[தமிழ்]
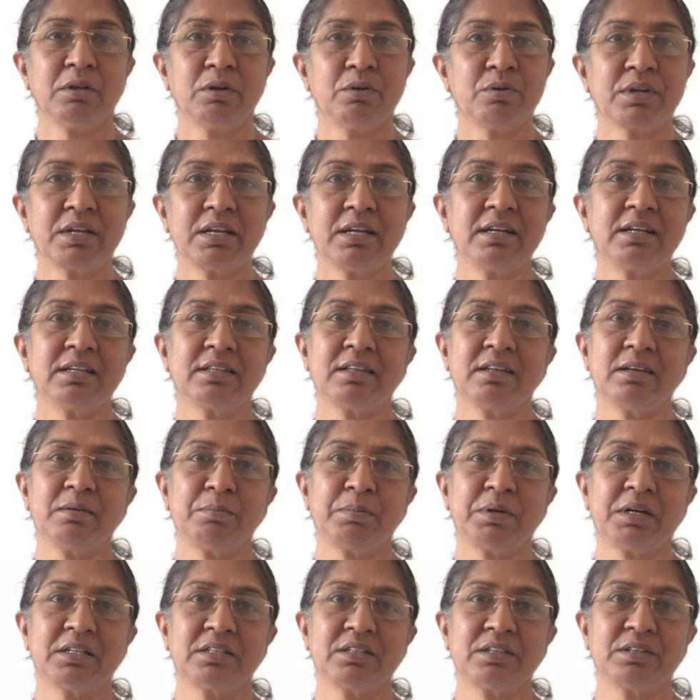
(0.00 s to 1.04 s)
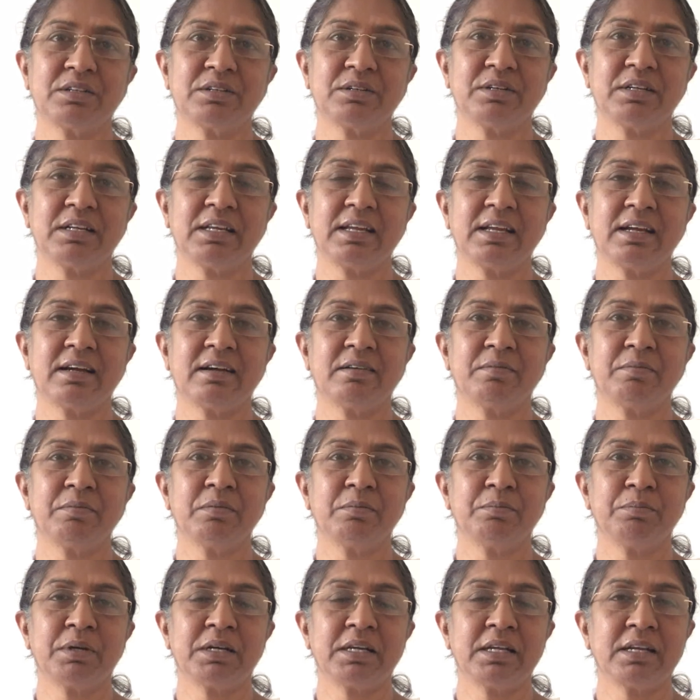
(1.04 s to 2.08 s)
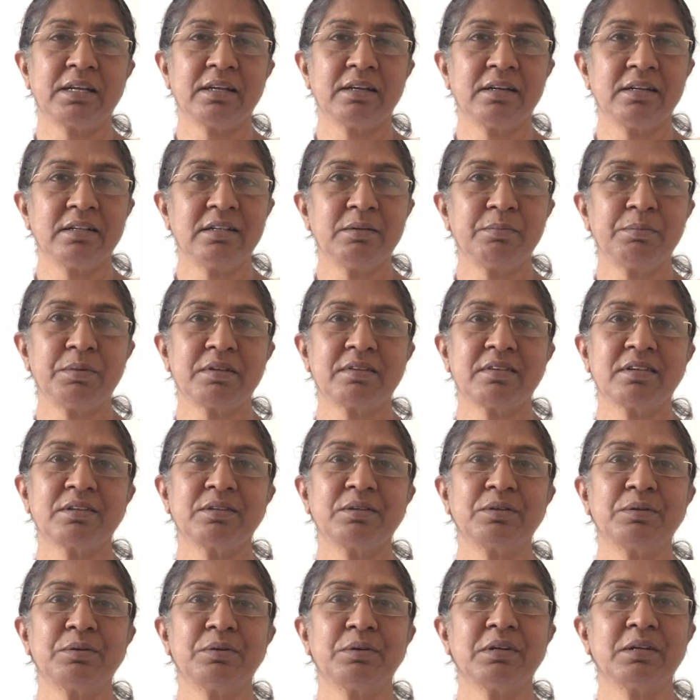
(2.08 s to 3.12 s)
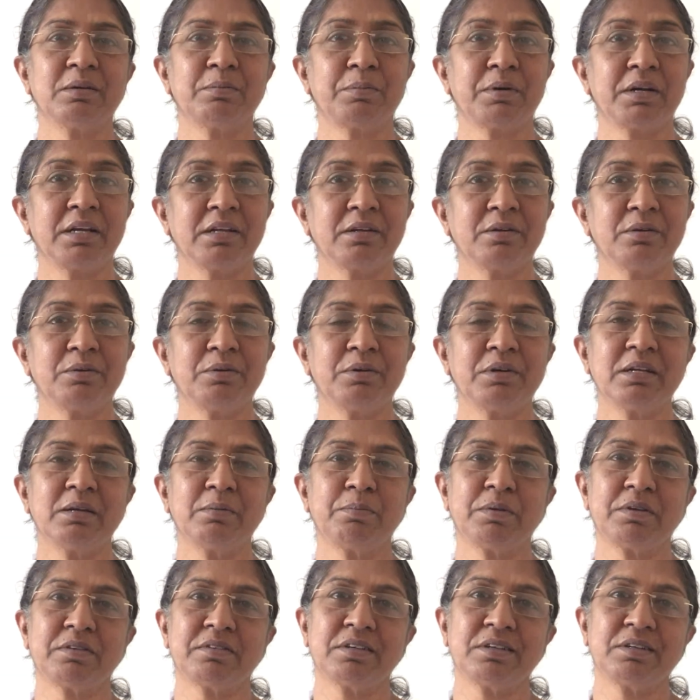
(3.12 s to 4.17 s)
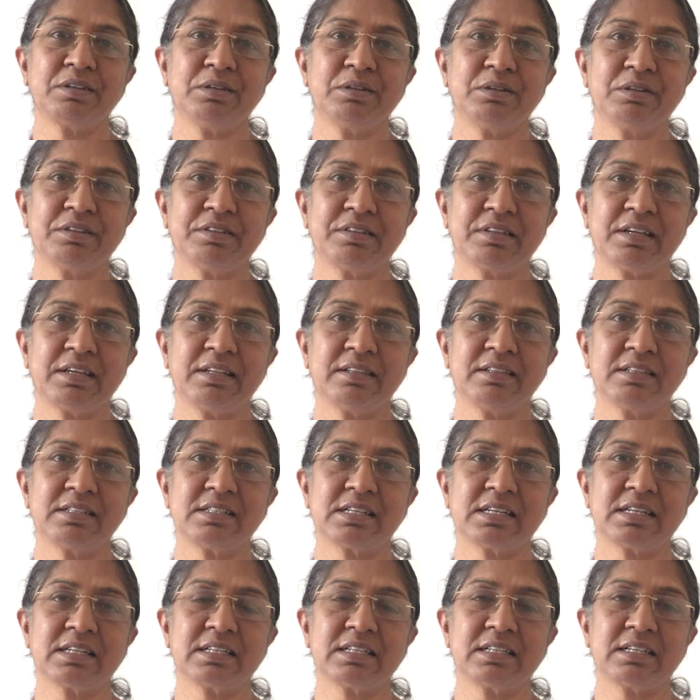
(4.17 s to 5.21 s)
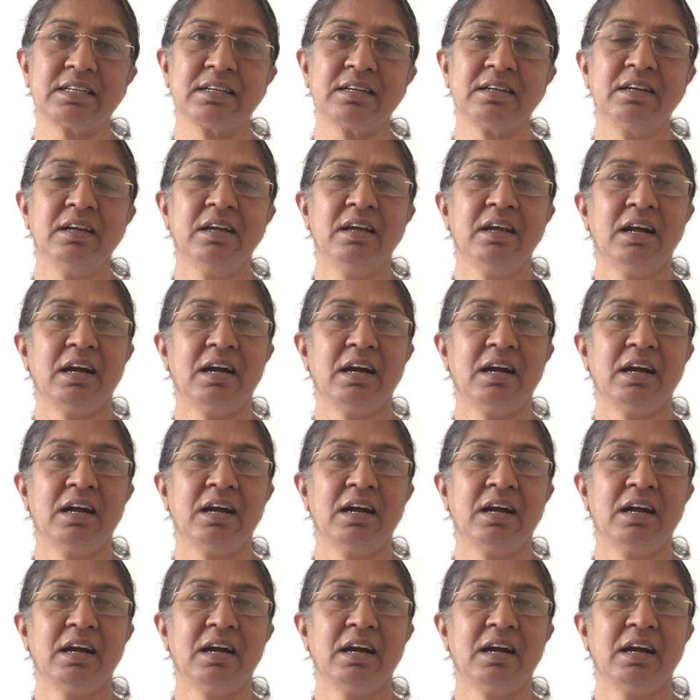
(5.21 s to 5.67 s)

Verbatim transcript: லௌகீகத்தில் பார்த்துருக்கோம் இல்லையா படிக்காத பசங்க கூட படிக்கக்கூடிய பசங்களோடு சேர்ந்துட்டாங்கன்னா